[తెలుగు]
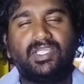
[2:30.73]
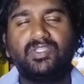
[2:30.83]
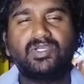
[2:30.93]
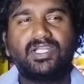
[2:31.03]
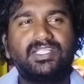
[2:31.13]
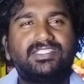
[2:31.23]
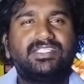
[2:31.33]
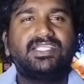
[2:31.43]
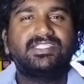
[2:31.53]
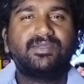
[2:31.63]
ఎందుకంటే
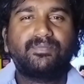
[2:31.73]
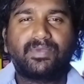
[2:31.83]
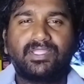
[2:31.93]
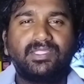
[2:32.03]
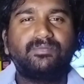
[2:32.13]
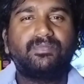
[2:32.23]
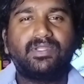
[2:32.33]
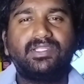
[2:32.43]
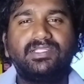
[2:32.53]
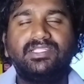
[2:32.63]
చేసే ప్రతి
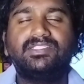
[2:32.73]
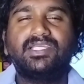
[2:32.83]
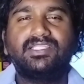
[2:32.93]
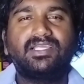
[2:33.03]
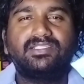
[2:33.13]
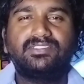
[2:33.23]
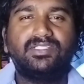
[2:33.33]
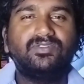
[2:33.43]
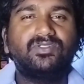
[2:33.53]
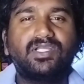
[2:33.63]
పని నిజాయితీగా
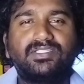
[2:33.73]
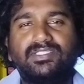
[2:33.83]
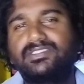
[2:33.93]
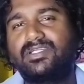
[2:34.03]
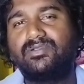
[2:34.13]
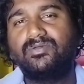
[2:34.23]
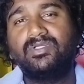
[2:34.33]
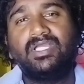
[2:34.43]
జెన్యున్గా చేస్తాడు